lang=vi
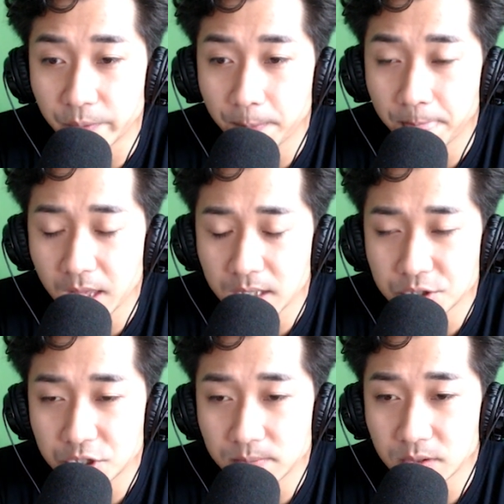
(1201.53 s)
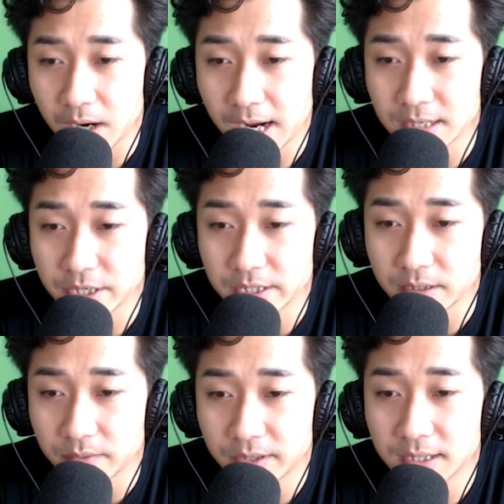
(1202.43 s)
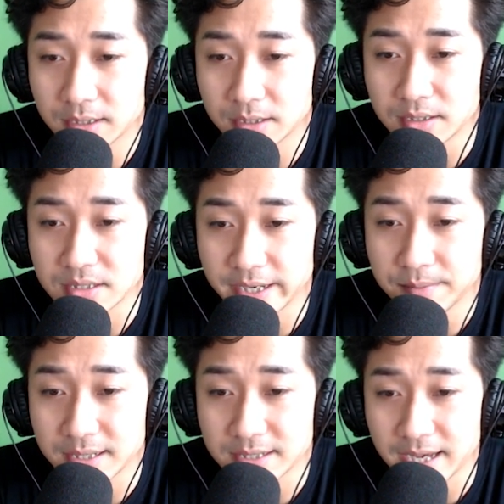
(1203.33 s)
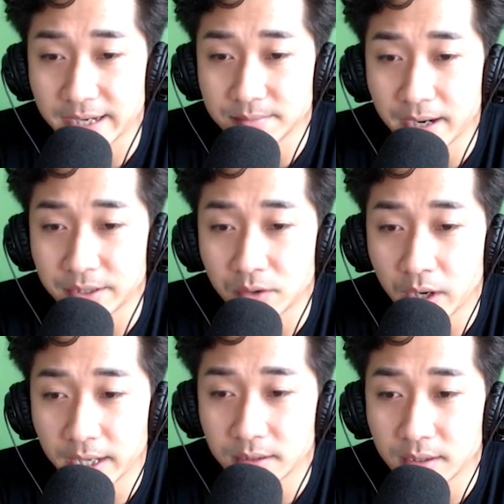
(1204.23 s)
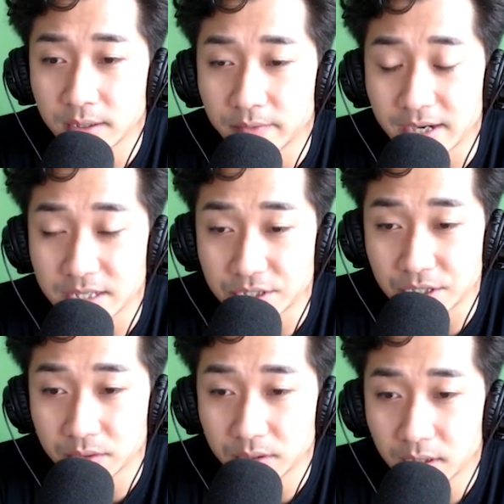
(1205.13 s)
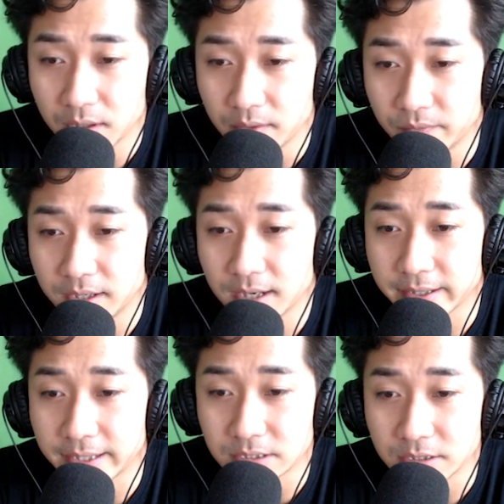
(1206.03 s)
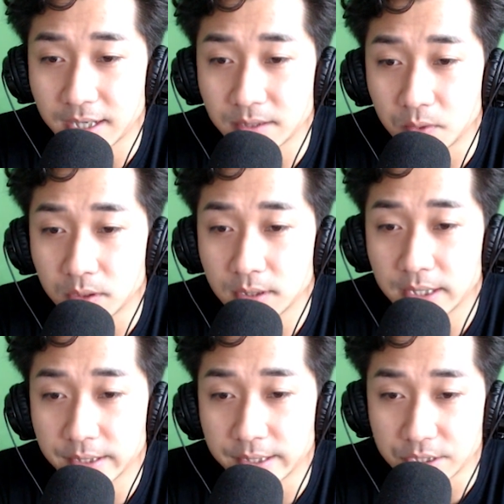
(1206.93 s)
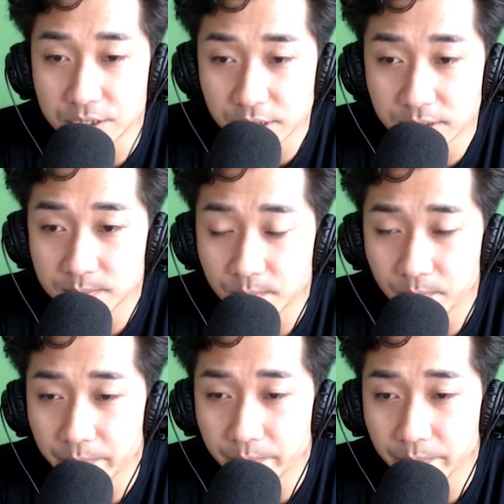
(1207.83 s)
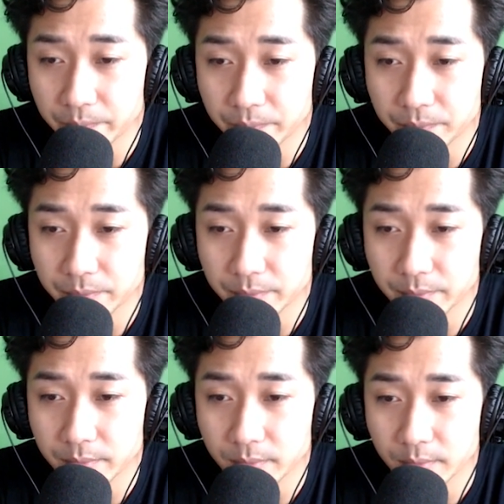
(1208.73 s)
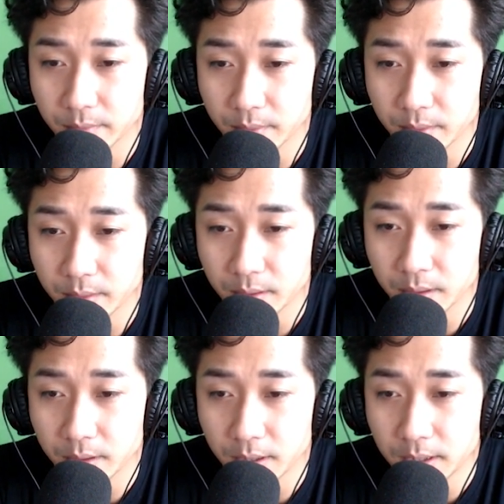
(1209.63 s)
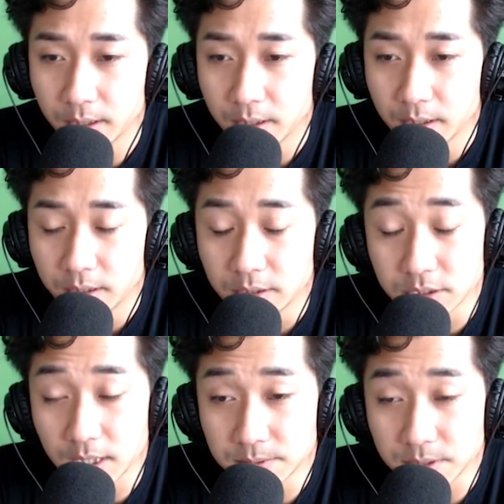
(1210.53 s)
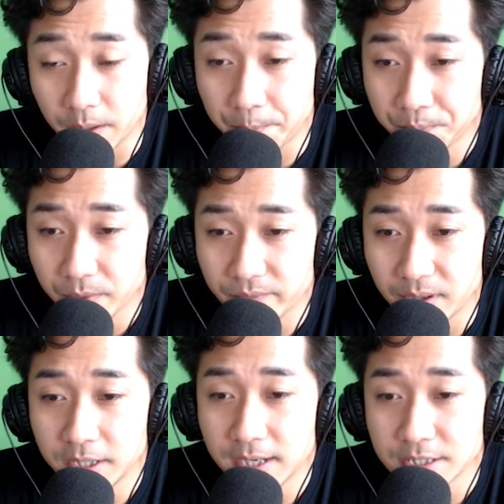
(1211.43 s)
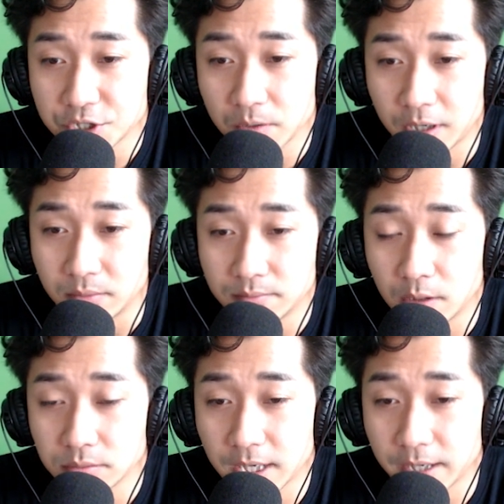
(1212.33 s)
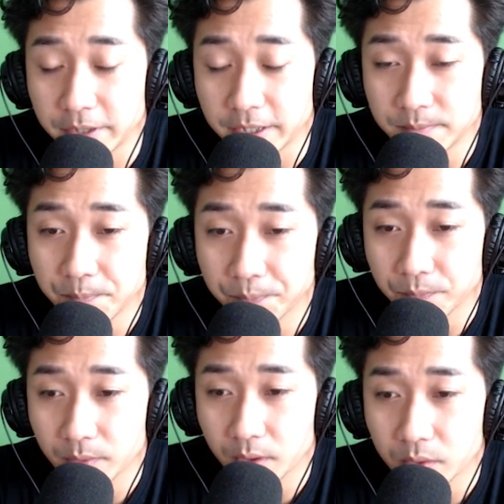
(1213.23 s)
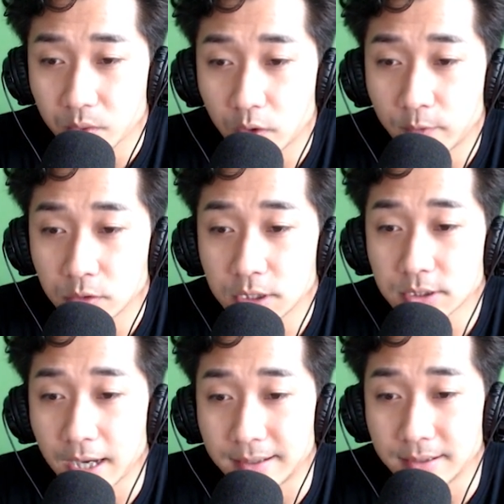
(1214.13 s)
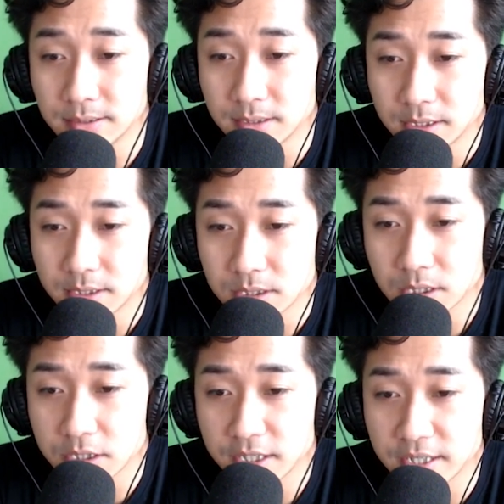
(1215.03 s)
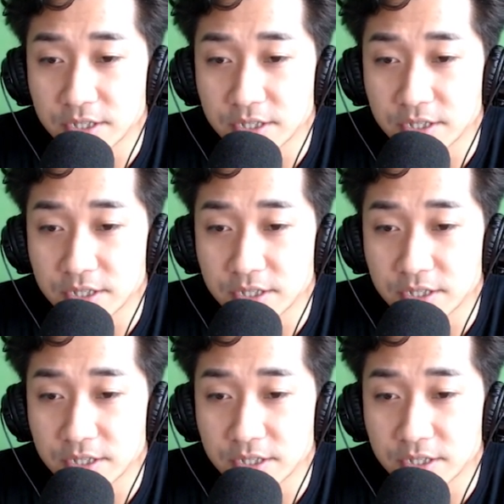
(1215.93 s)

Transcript: Trên ghế là một vị tồn tại bí ẩn, không thể nhìn rõ khuôn mặt và dáng người, nhìn xuống hết thảy. Ngay kẻ khờ Ajay suýt nữa thì mừng rỡ bật thốt lên rồi. Ngay sau đó, cô nghe thấy giọng nói trầm thấp quen thuộc. Ta đã biết.